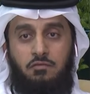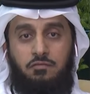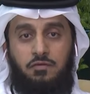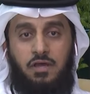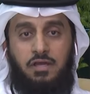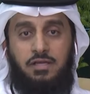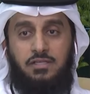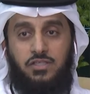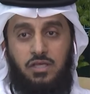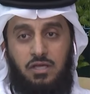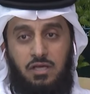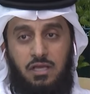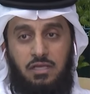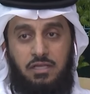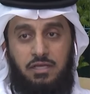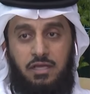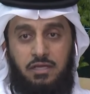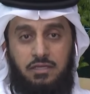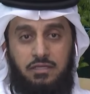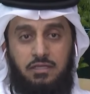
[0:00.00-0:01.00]
فاحنا
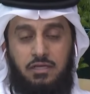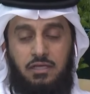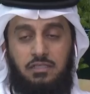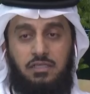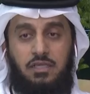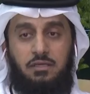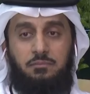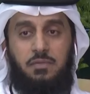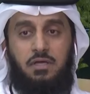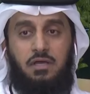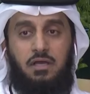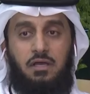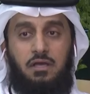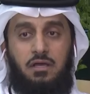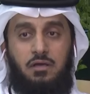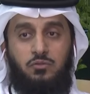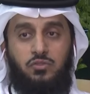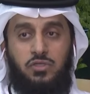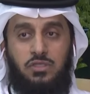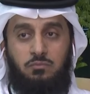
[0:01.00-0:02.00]
شغالين حقيقه
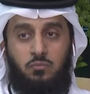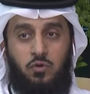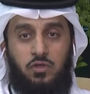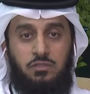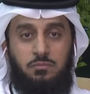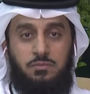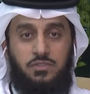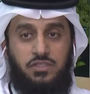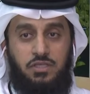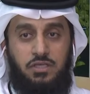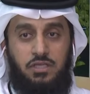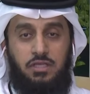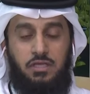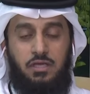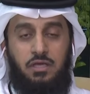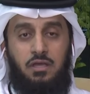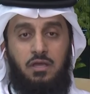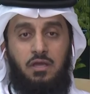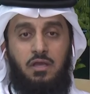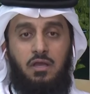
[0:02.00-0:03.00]
مع وزاره الموارد
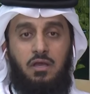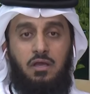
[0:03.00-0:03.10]
البشريه